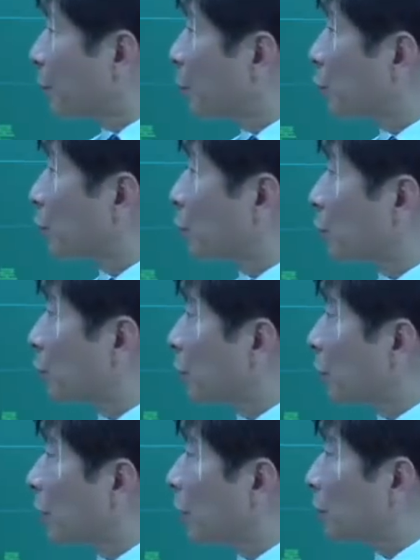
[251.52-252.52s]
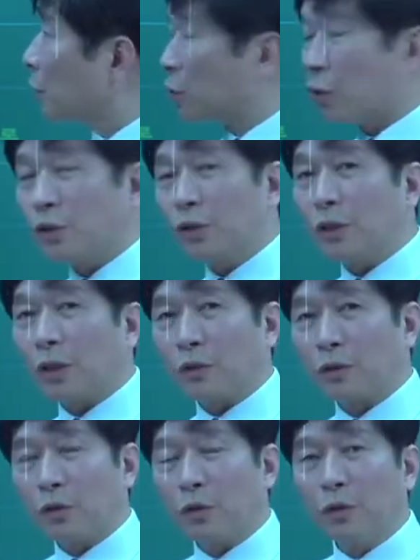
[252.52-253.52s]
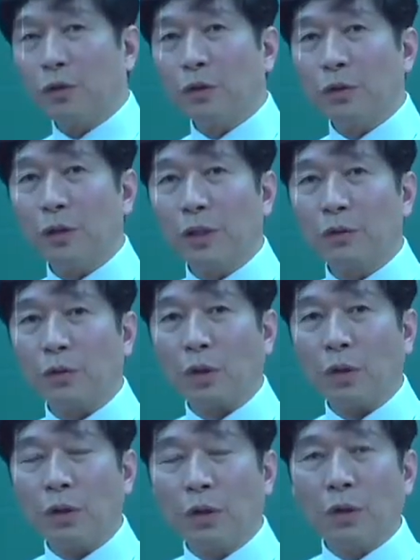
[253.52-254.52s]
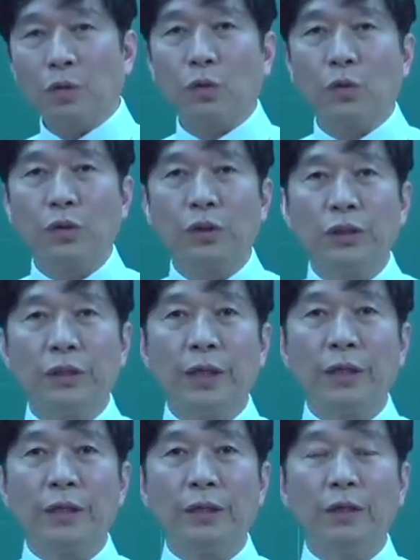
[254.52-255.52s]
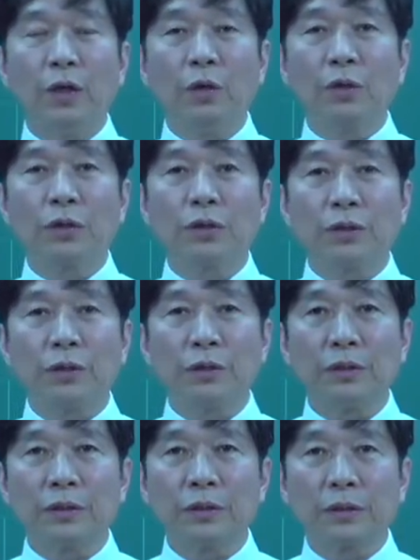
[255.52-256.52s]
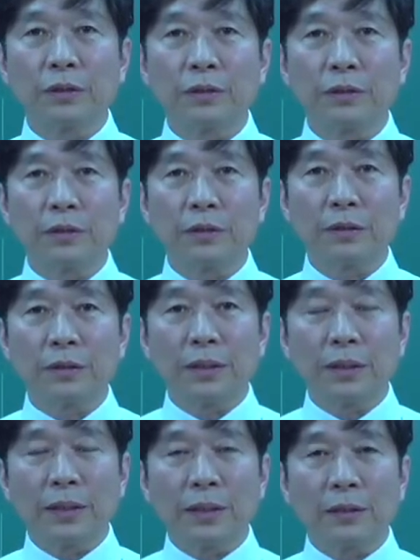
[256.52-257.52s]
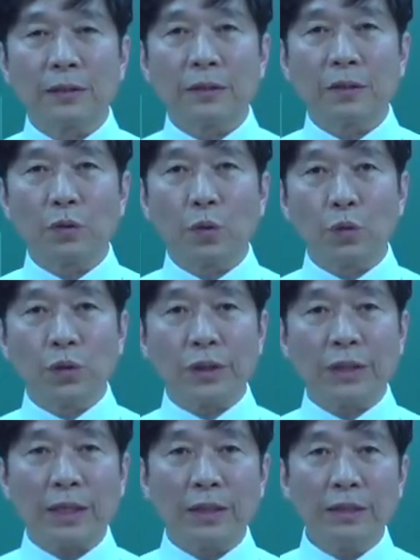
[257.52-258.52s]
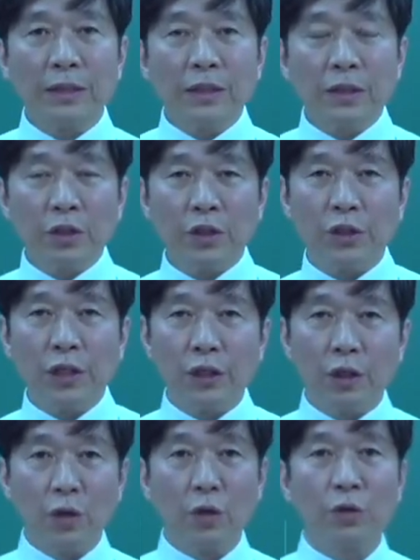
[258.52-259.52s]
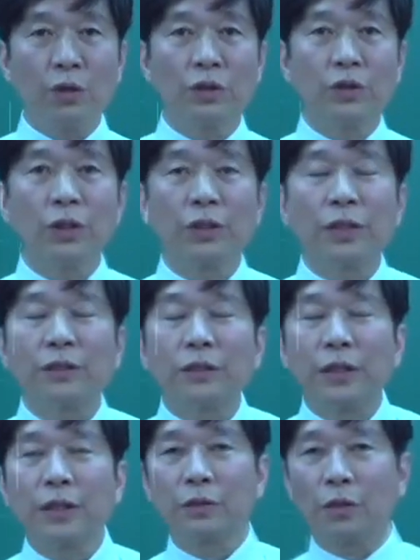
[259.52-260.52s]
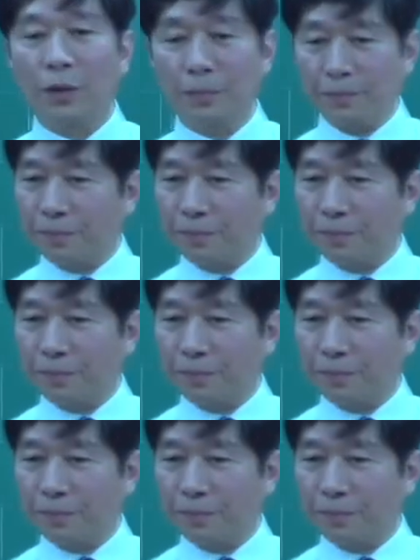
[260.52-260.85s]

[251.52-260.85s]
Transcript: 그 그렇게 해야지 전기가 덜덜겠죠또 디젤 연료를 쓰는 그런 그 동력차는 디젤 연료를 적게 쓰겠죠.